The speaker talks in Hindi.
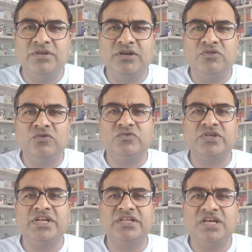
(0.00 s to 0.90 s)
ब्लड लॉस
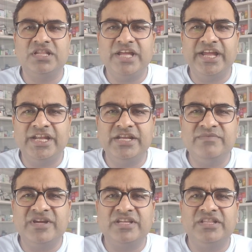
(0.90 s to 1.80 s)
है या ज़्यादा
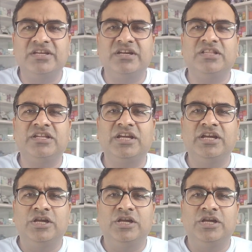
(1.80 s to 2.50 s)
एनीमिया की दिक्कत है